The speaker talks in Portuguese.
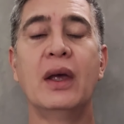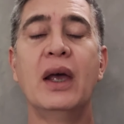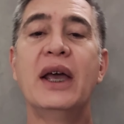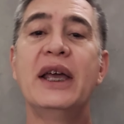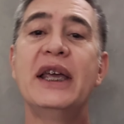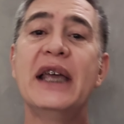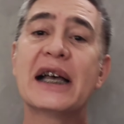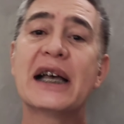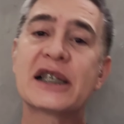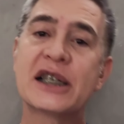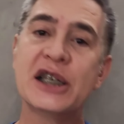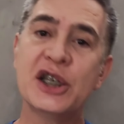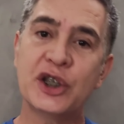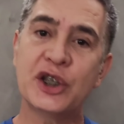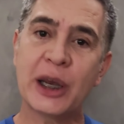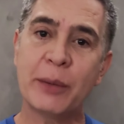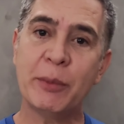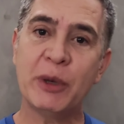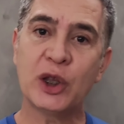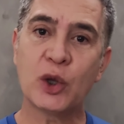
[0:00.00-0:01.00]
E assim
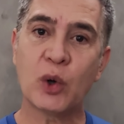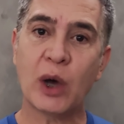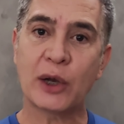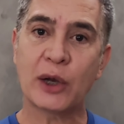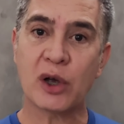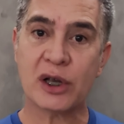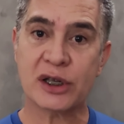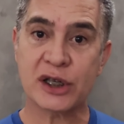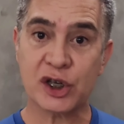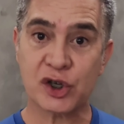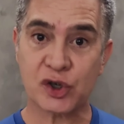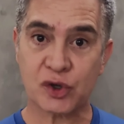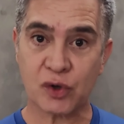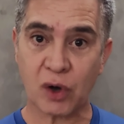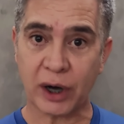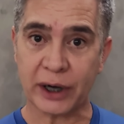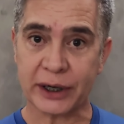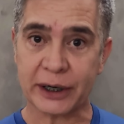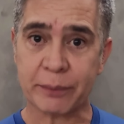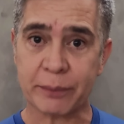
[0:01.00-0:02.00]
terminou a nossa
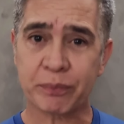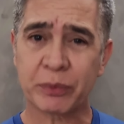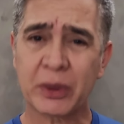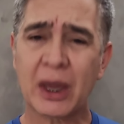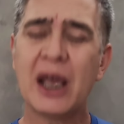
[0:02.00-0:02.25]
história.